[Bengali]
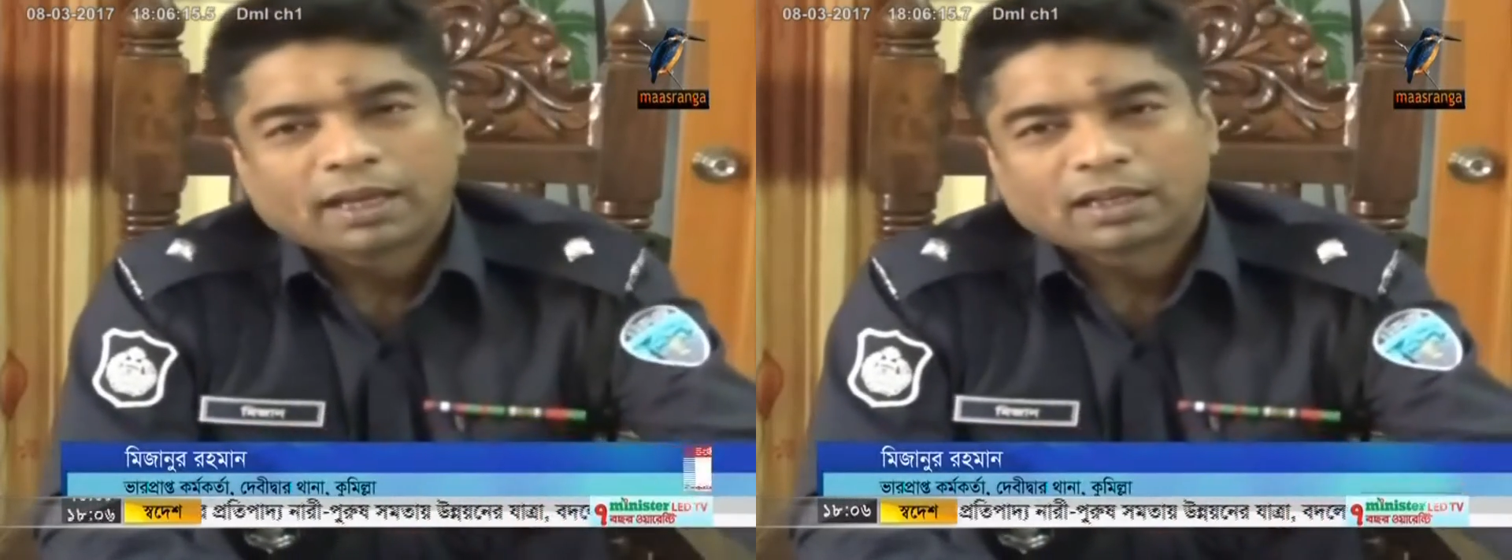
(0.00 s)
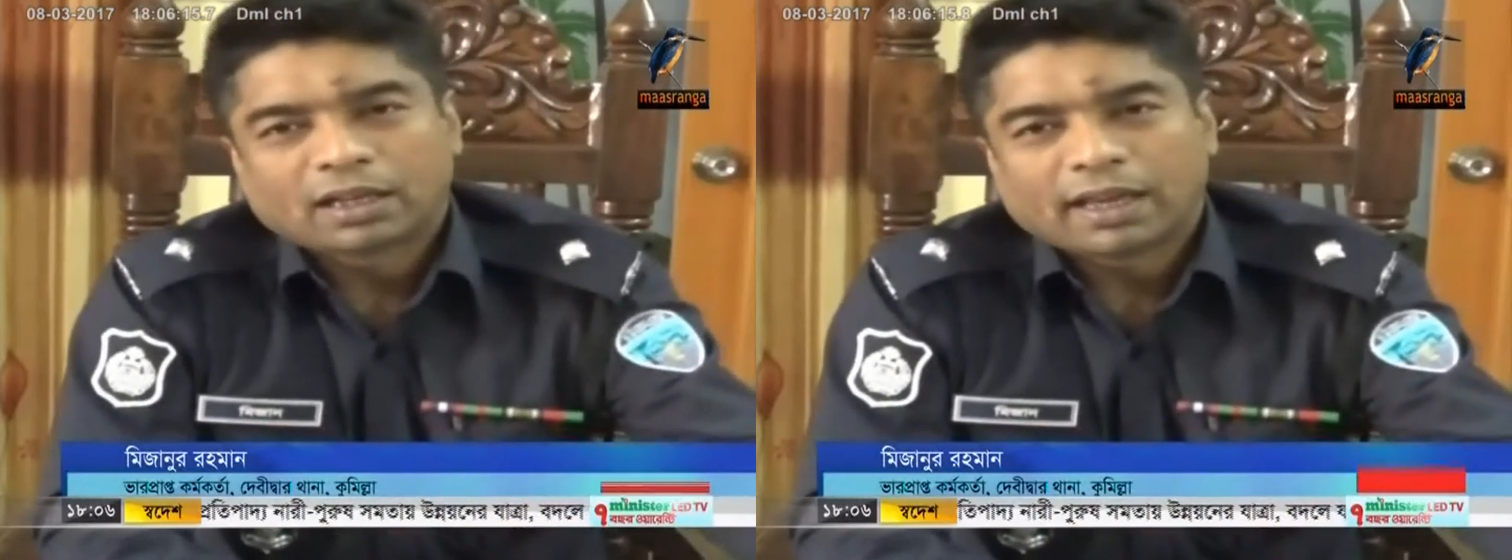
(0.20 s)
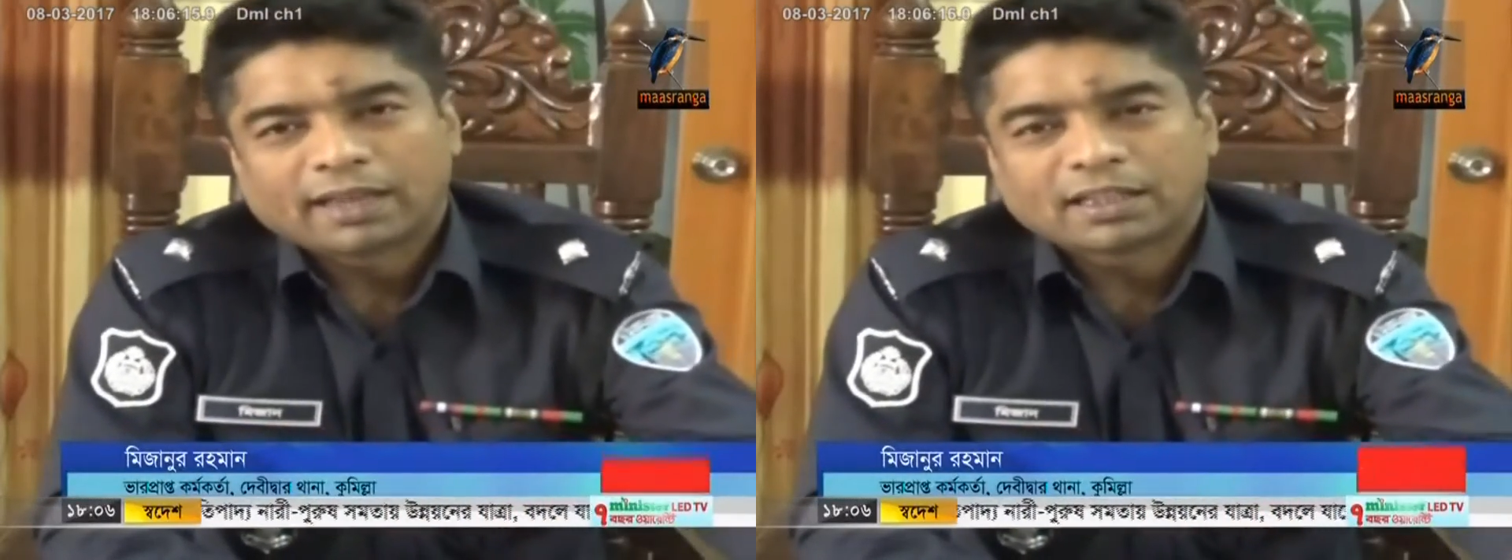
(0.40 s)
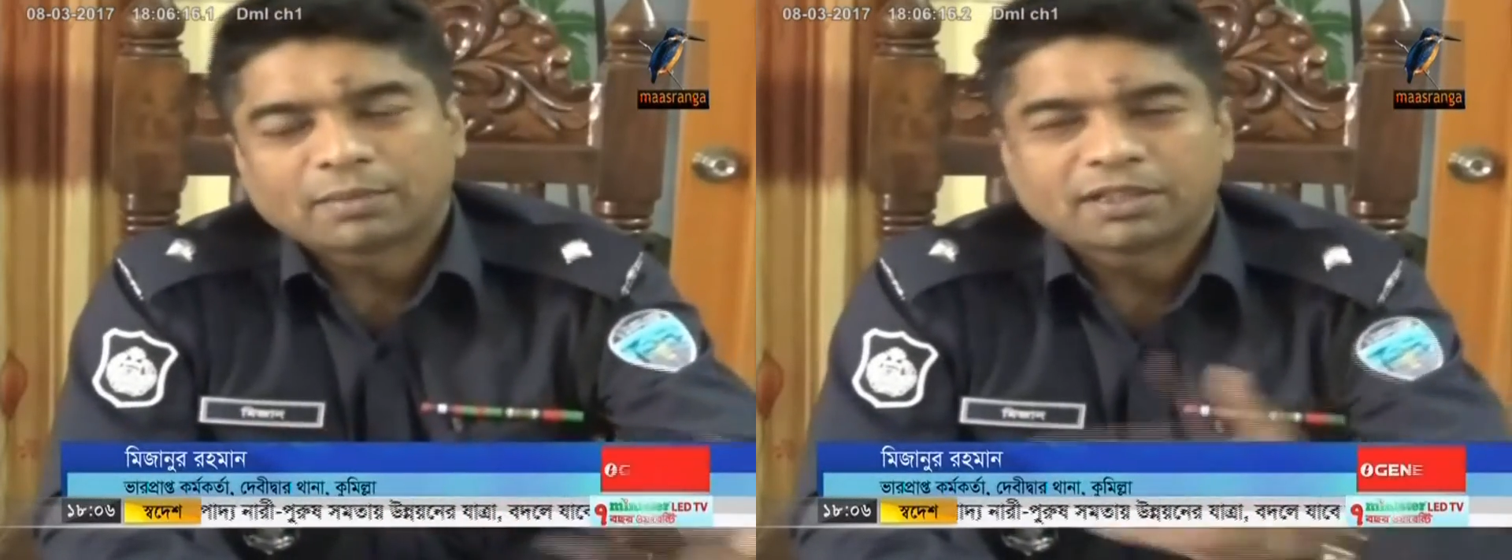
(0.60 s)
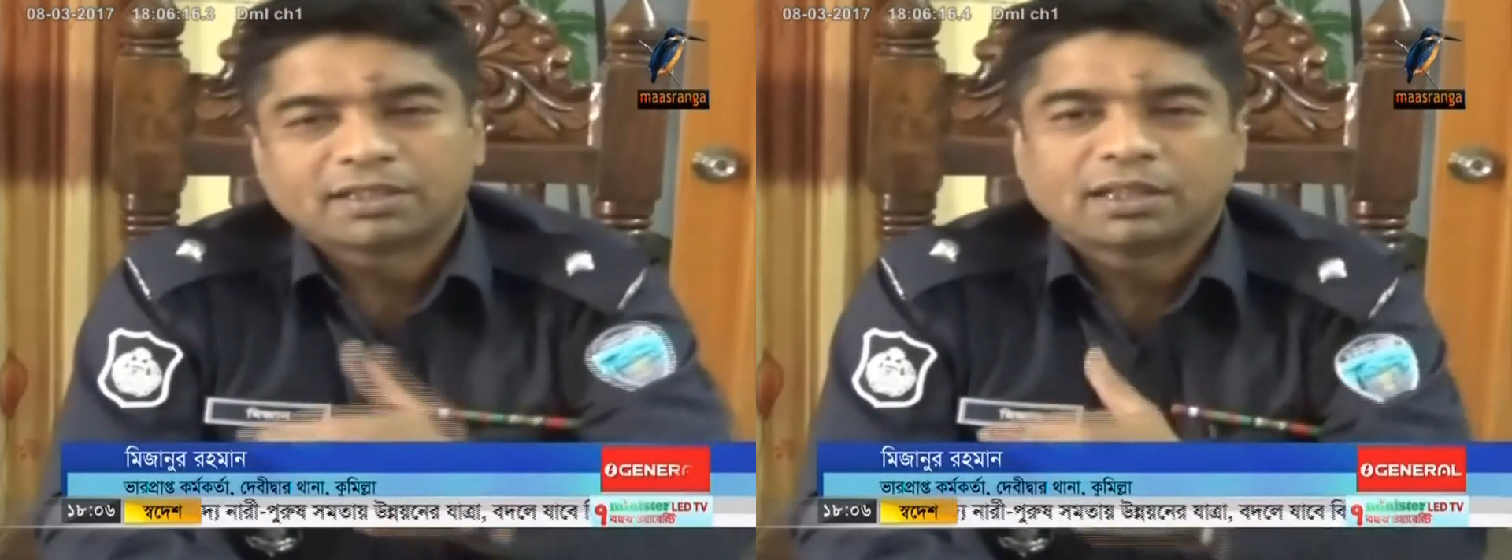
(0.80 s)
একটা এস
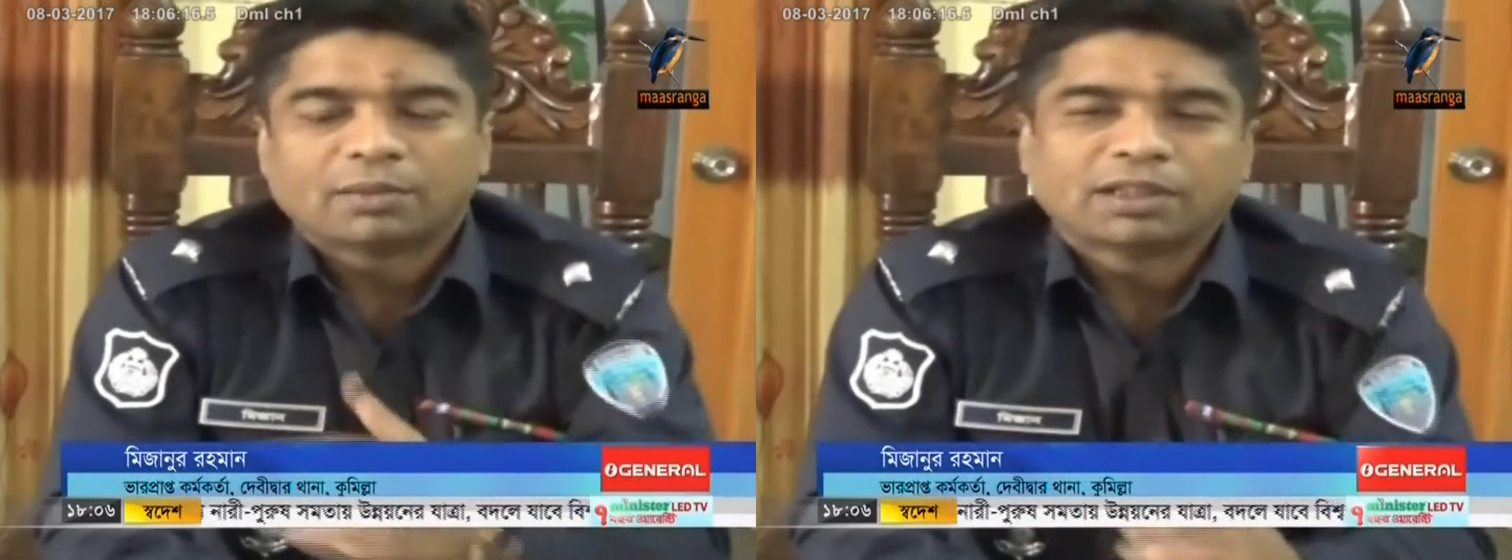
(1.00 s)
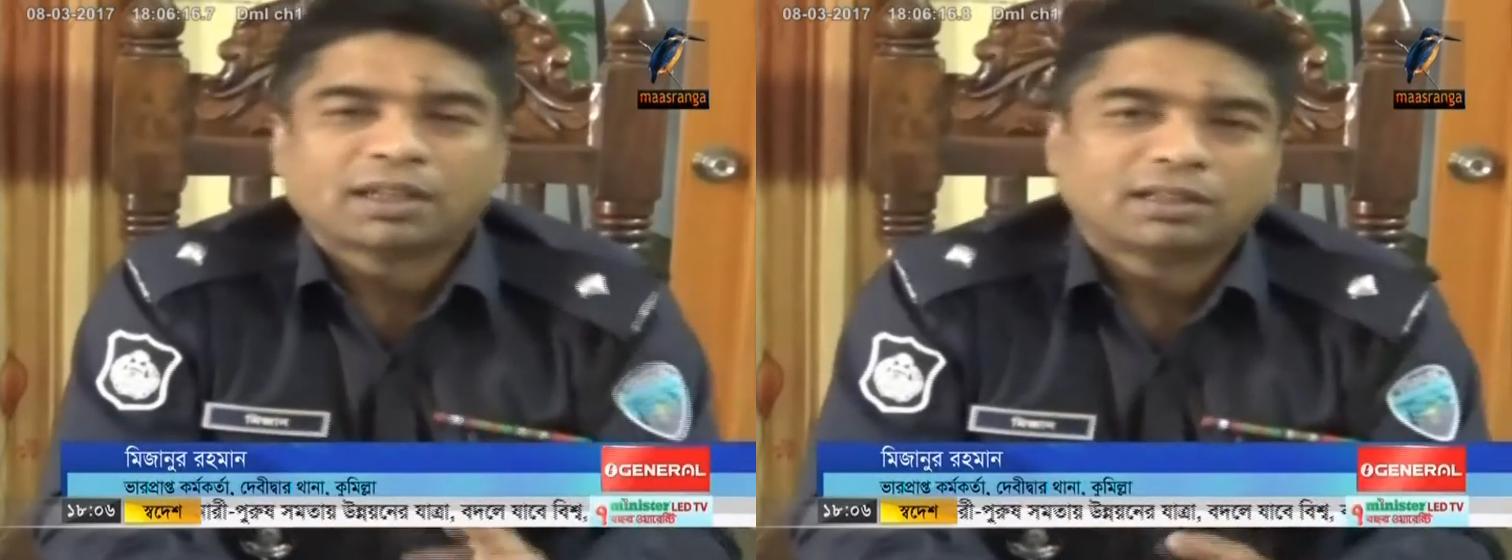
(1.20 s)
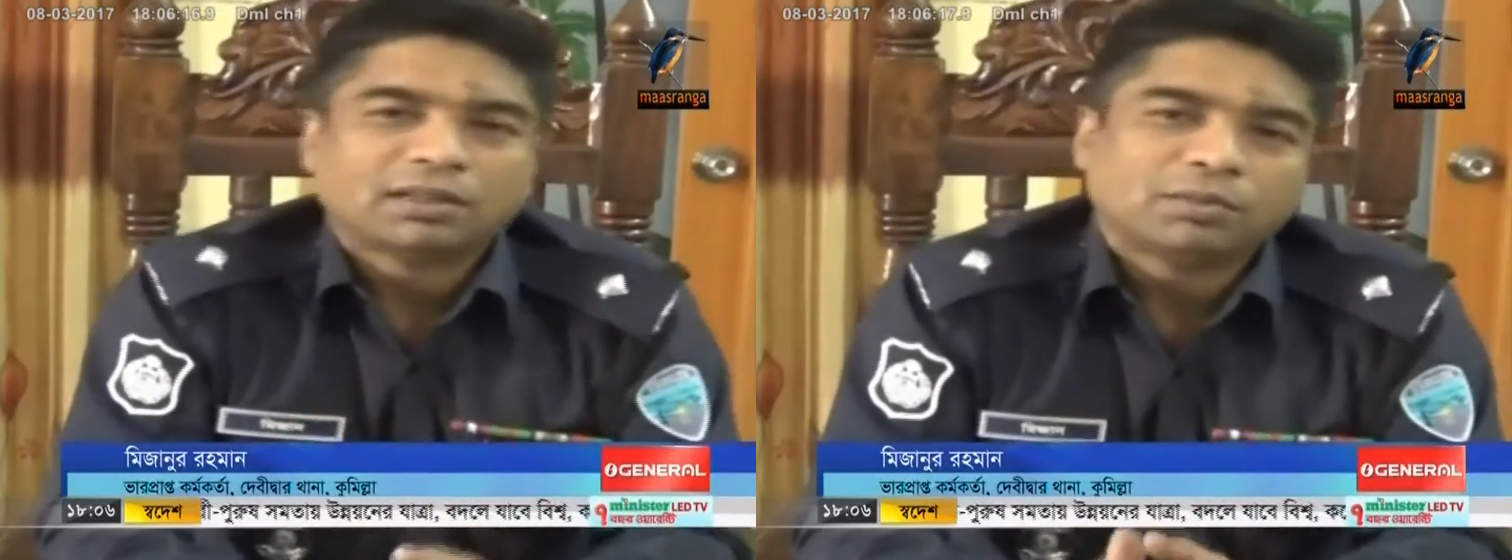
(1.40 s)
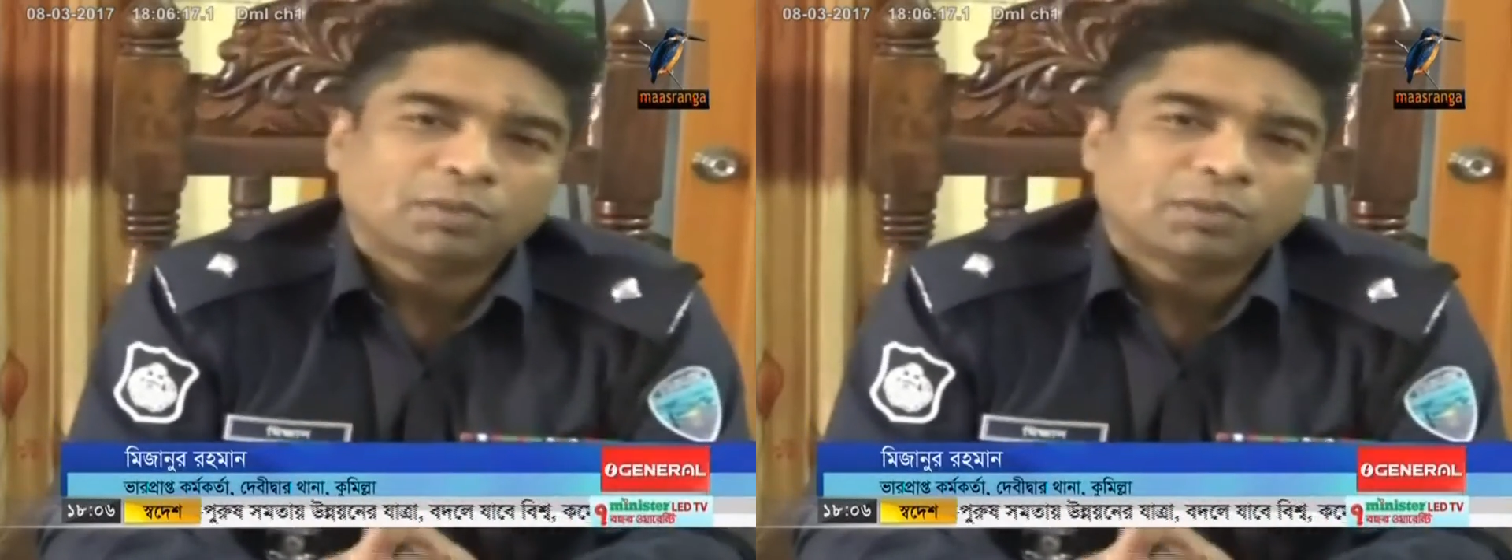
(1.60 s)
এম এস যাবে তার